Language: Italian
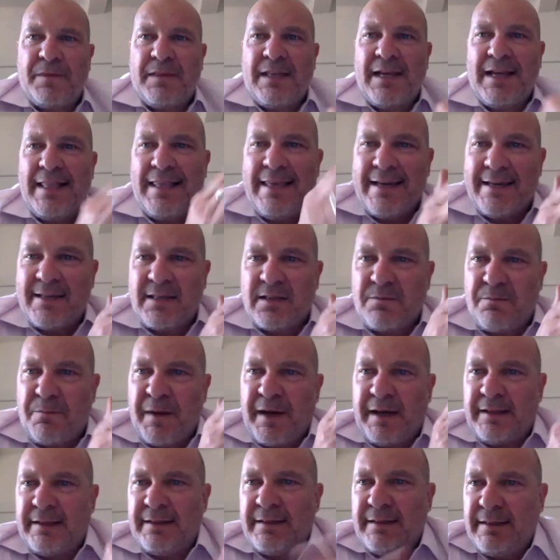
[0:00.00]
degli
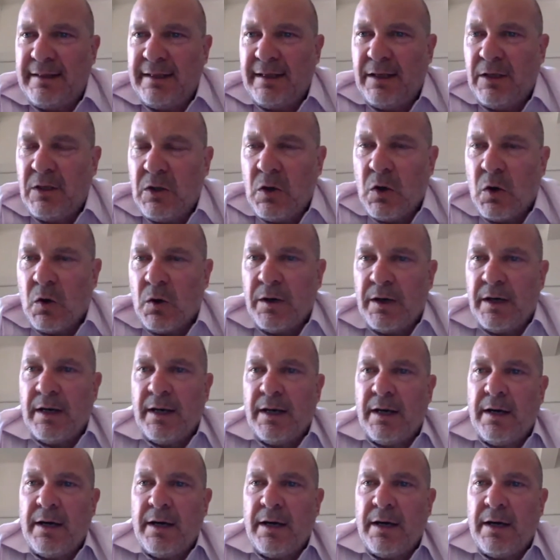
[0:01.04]
aspetti non,